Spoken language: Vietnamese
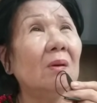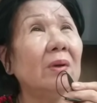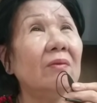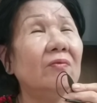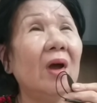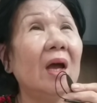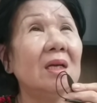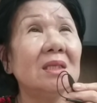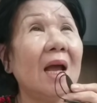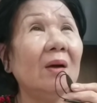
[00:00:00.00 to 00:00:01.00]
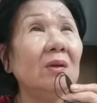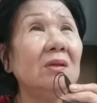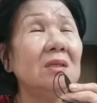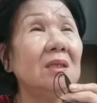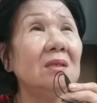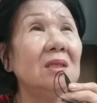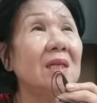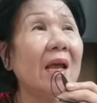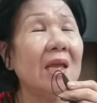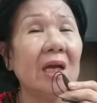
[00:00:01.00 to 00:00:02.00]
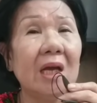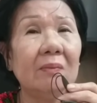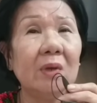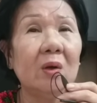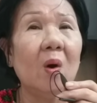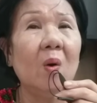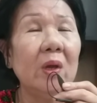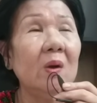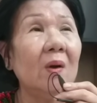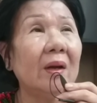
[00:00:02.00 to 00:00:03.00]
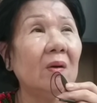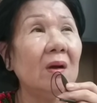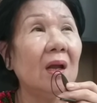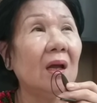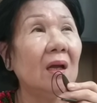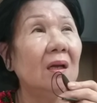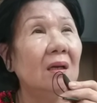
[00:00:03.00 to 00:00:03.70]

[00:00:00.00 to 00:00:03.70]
kịp về sao đó, chưa đưa xe về kịp thì cô Hiếu lại nói là